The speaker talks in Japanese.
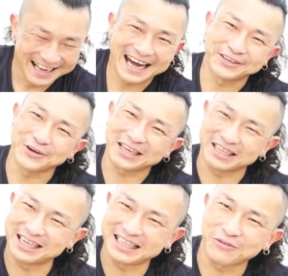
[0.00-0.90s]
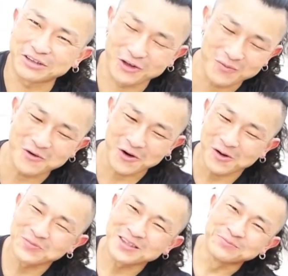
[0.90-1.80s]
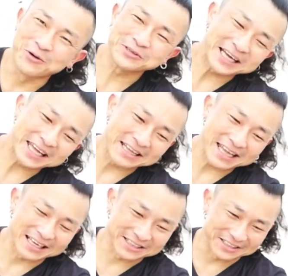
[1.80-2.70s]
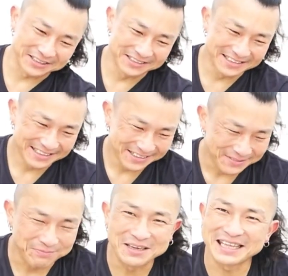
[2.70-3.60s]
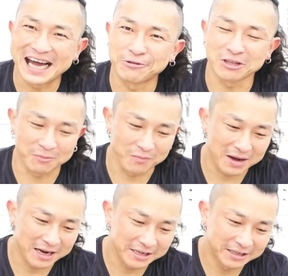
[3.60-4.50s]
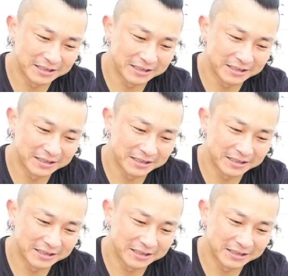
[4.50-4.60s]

履いてる方絶対おったと思う僕だけやないはずみんな履いとったもん周り